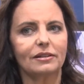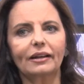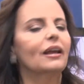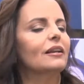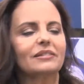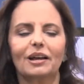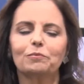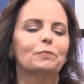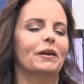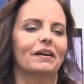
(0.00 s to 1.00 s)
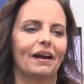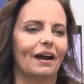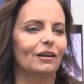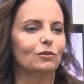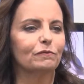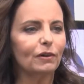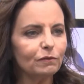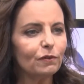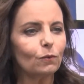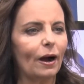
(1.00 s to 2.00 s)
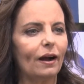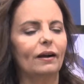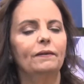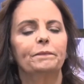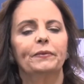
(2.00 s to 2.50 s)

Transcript: Daqui eles saem para o mercado, vão voar,